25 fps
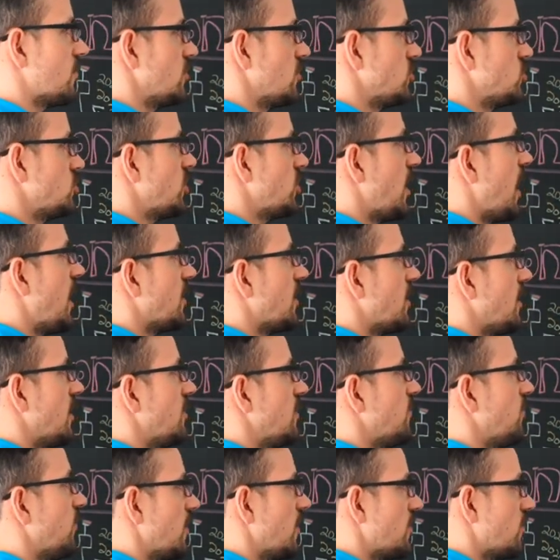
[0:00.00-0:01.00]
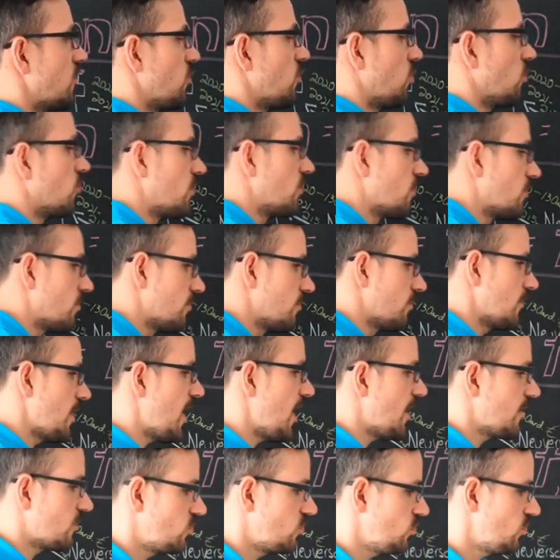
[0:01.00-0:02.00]
es so eine starke Inflation
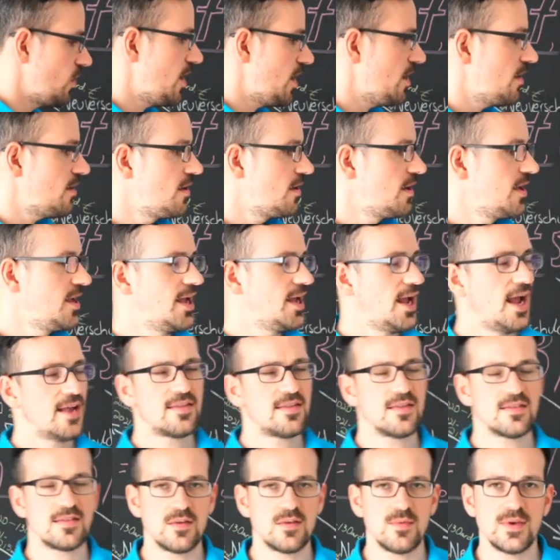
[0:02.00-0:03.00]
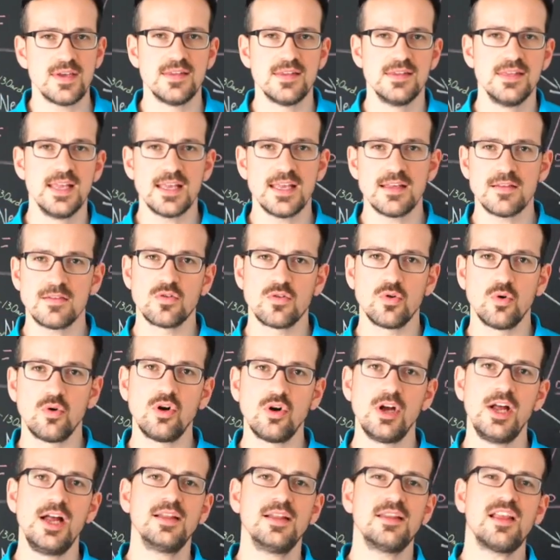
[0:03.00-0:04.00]
aktuell. Es ist nämlich nicht
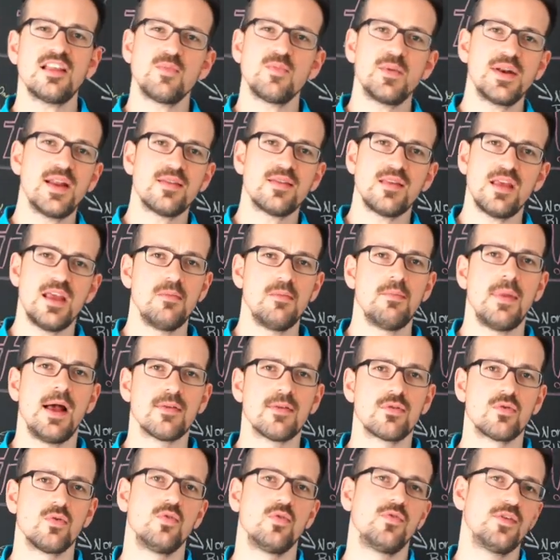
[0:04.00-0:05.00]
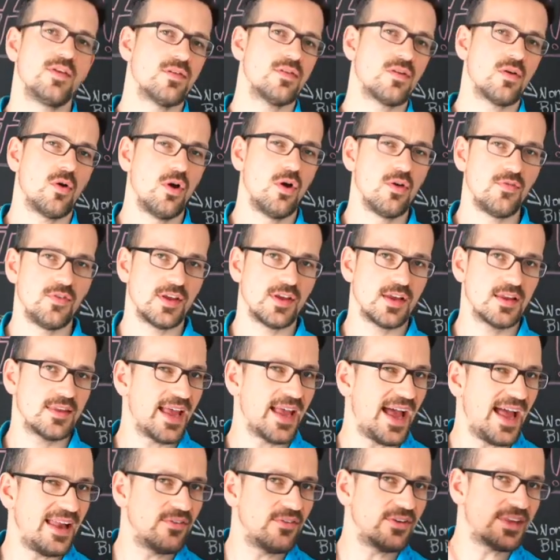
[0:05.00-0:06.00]
so, dass man das immer so, wie es häufig
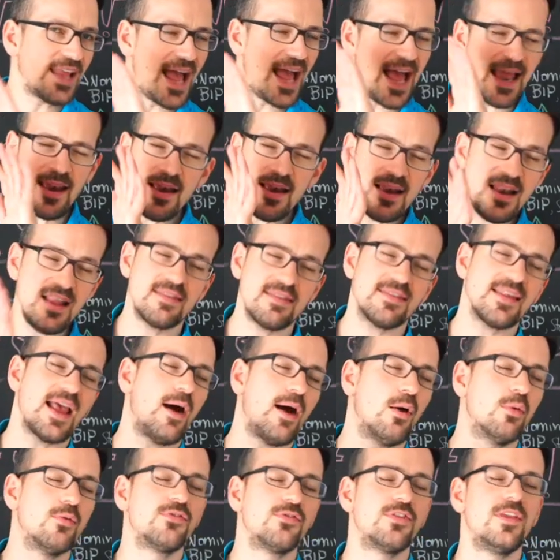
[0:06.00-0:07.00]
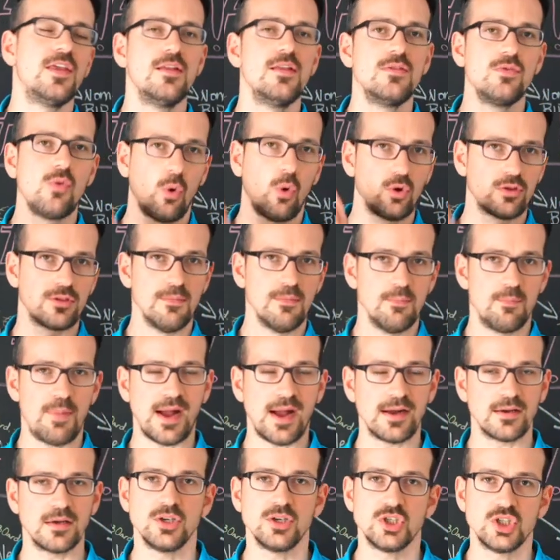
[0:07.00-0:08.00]
getan wird, alles auf die
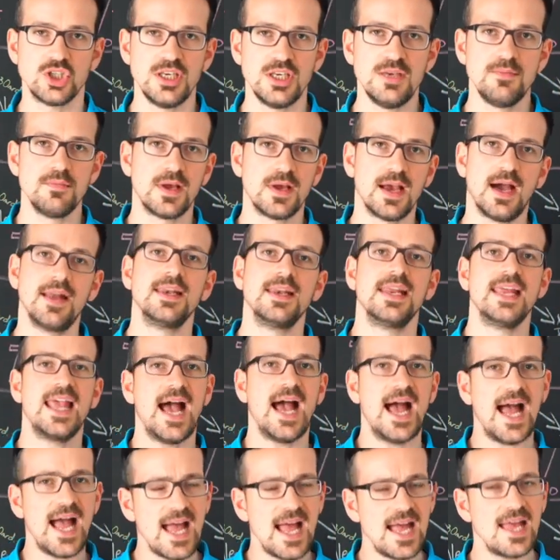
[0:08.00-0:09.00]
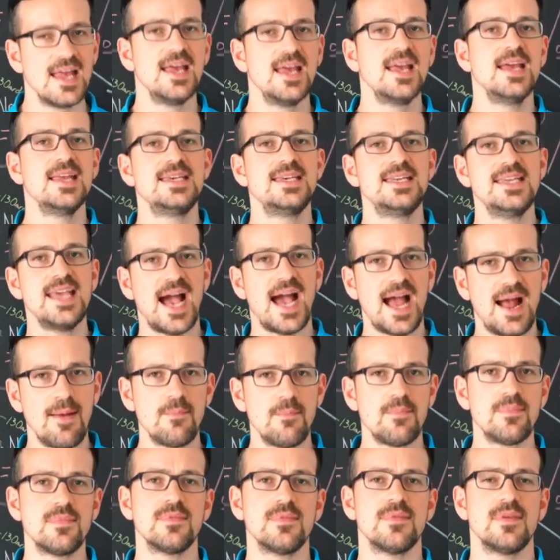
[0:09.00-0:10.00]
Notenbanken schieben kann. Ja, die
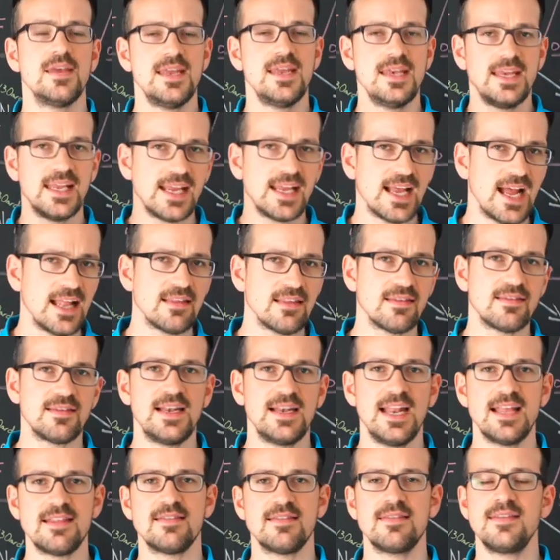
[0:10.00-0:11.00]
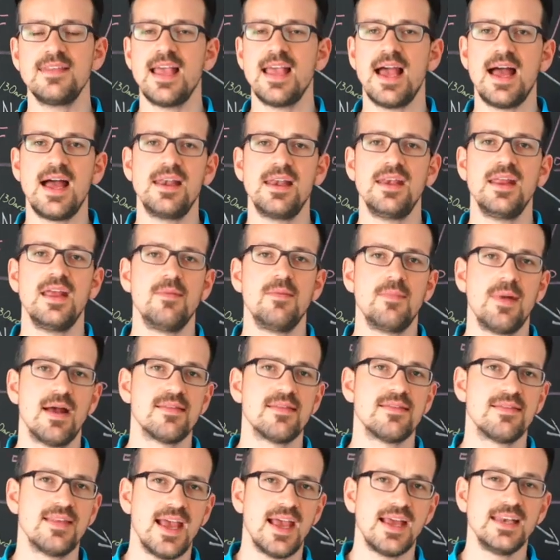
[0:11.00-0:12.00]
haben in den ganzen letzten Jahren
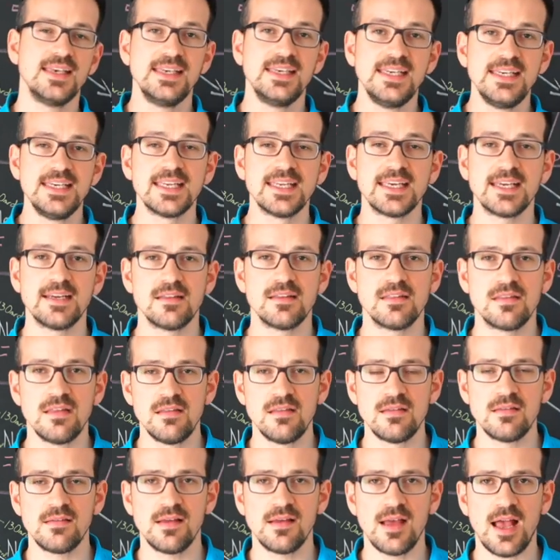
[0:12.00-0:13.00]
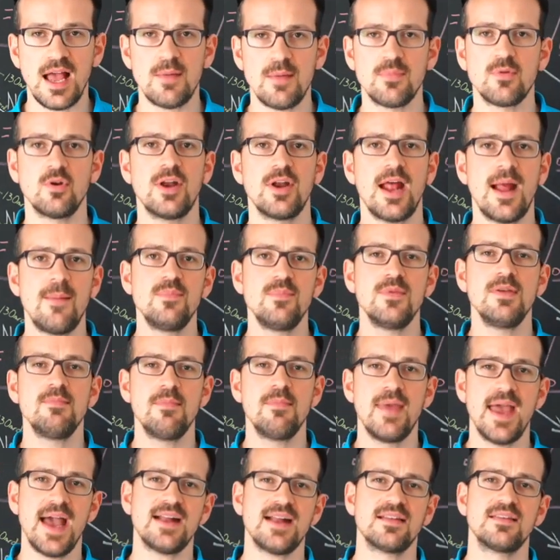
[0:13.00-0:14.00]
immer sehr niedrige Zinsen gehabt und haben die
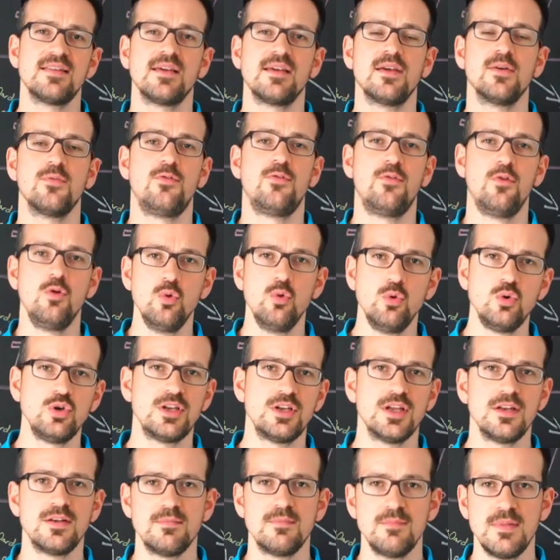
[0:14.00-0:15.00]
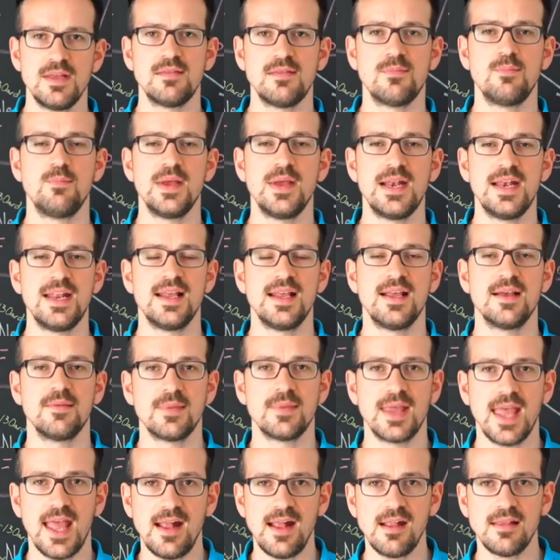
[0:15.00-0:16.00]
Märkte geflutet mit
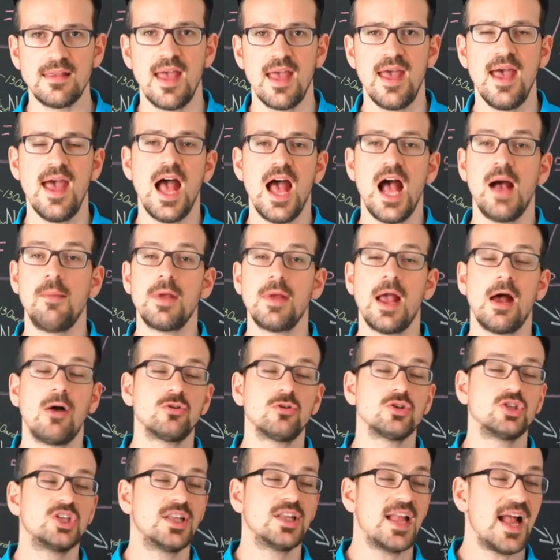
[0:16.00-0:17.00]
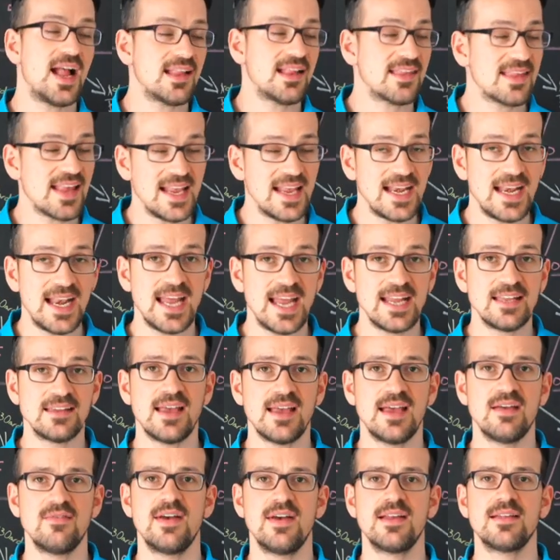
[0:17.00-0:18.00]
billigem Geld, haben ja auch Staatsanleihen
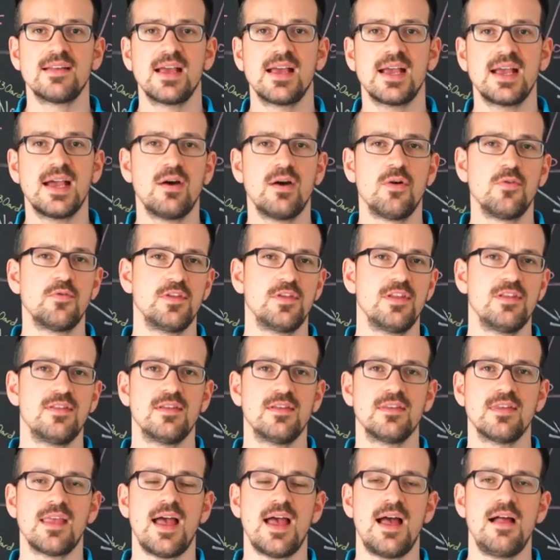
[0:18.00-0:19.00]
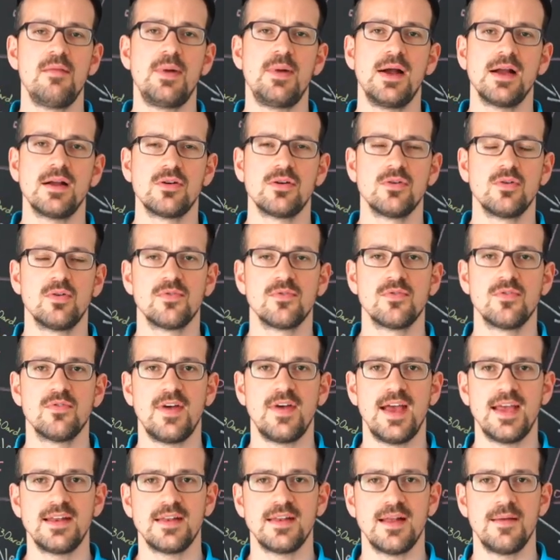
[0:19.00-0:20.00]
teilweise gekauft, die Zentralbanken und so
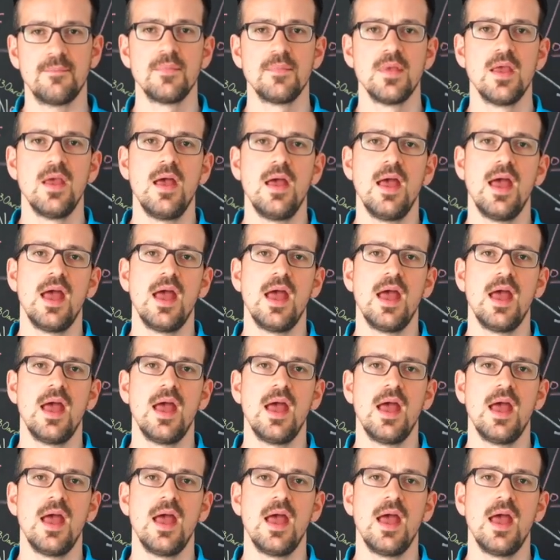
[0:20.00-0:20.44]
weiter.